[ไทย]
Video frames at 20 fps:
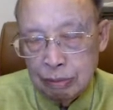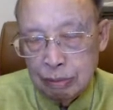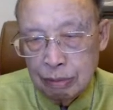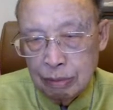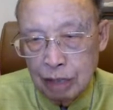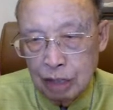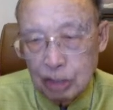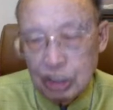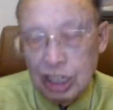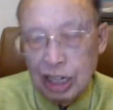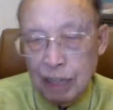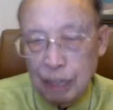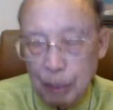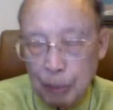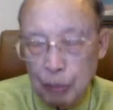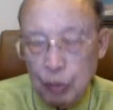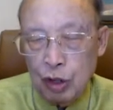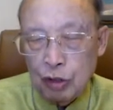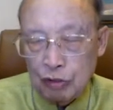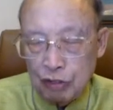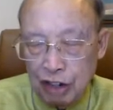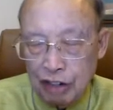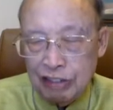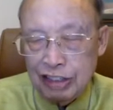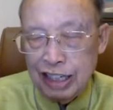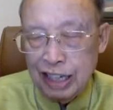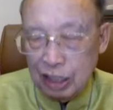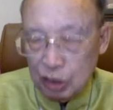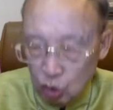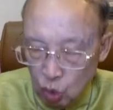เขาจะรับพอะพรไฟวิญ
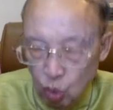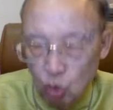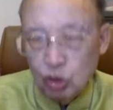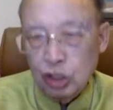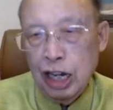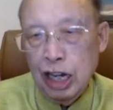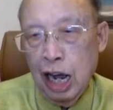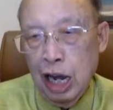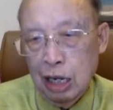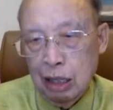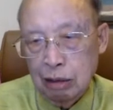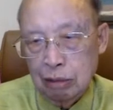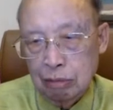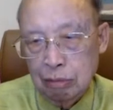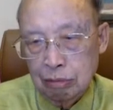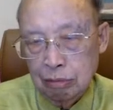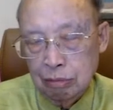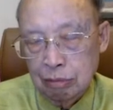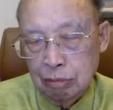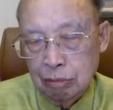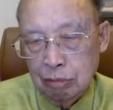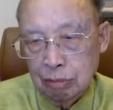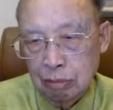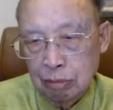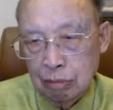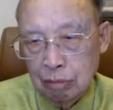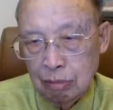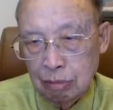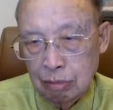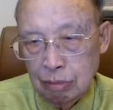ญาณทุกอย่าง
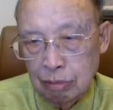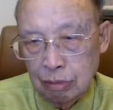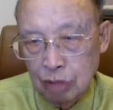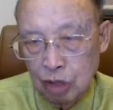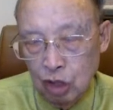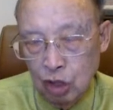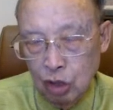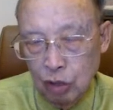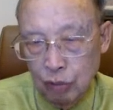เนาะ